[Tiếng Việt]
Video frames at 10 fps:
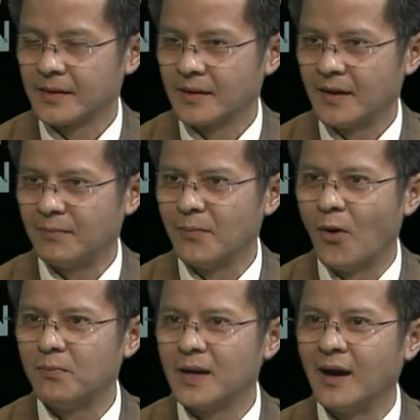học
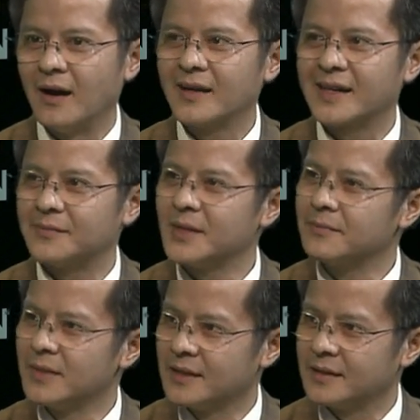một mà ngỡ là đã biết
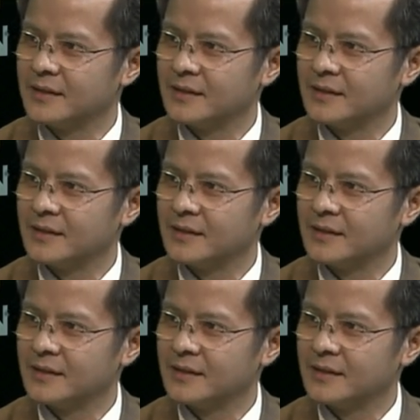mười